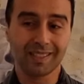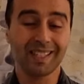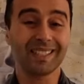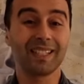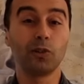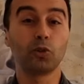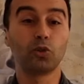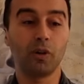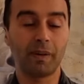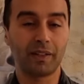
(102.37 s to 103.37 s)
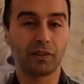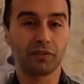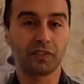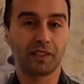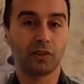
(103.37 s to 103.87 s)
Ça c'est le domaine en
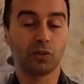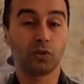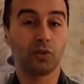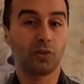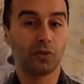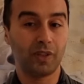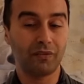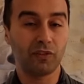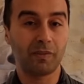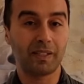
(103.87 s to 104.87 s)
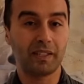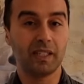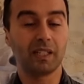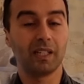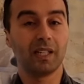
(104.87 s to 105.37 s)
fait. en
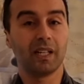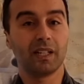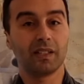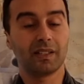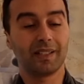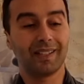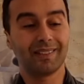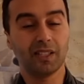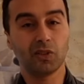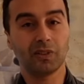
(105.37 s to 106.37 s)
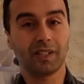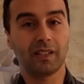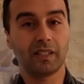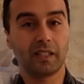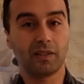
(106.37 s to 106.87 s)
informatique, c'est la
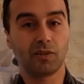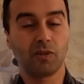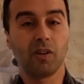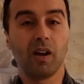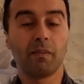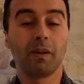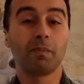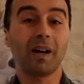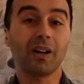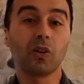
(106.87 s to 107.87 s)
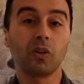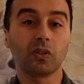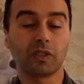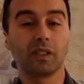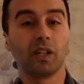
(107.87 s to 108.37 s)
décentralisation. Mais par
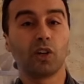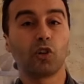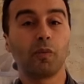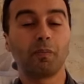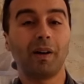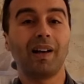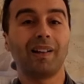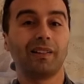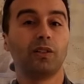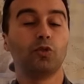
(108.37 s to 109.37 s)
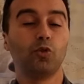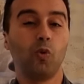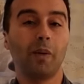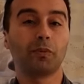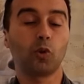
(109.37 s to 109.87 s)
contre, on parle du
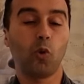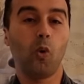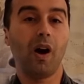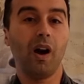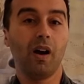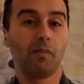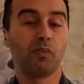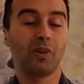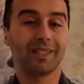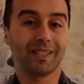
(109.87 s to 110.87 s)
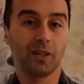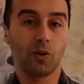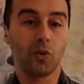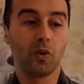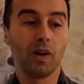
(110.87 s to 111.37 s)
Web
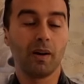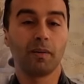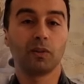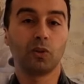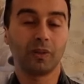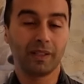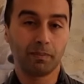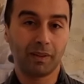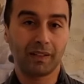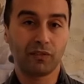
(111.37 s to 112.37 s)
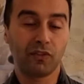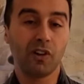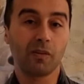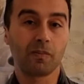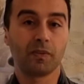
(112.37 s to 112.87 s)
3.0 dans les
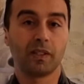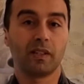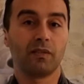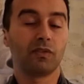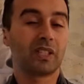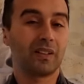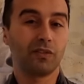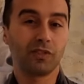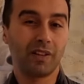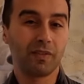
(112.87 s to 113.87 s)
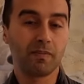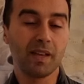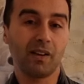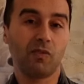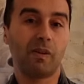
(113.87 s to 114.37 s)
plateformes, vous, l'avez
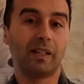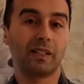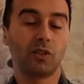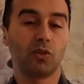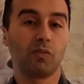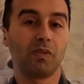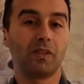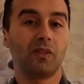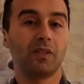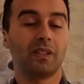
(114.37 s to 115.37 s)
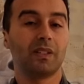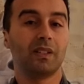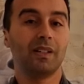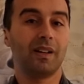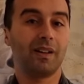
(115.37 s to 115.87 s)
bien remarqué sur Binance,
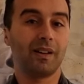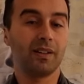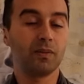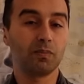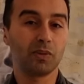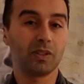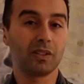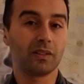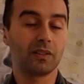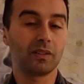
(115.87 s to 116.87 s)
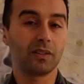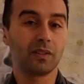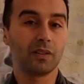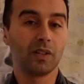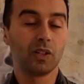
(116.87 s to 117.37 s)
il y a une petite
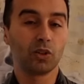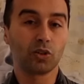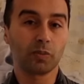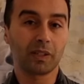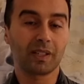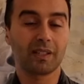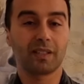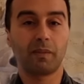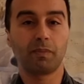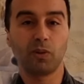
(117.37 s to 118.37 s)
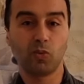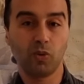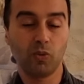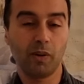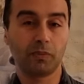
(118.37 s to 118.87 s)
euh, rubrique qui s'appelle
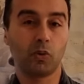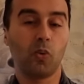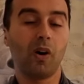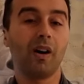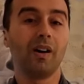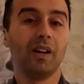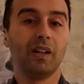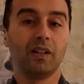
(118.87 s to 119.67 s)
Web 3.